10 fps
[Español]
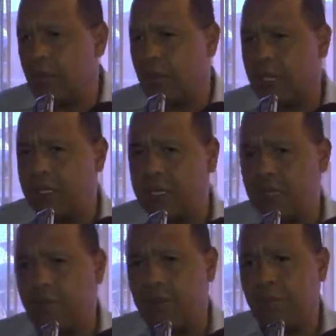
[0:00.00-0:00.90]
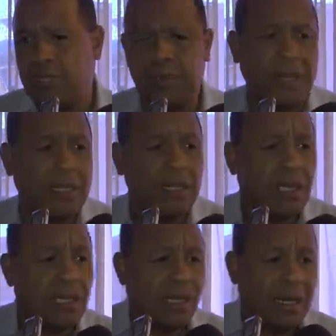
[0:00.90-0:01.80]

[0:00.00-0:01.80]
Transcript: orgánica del Poder Municipal y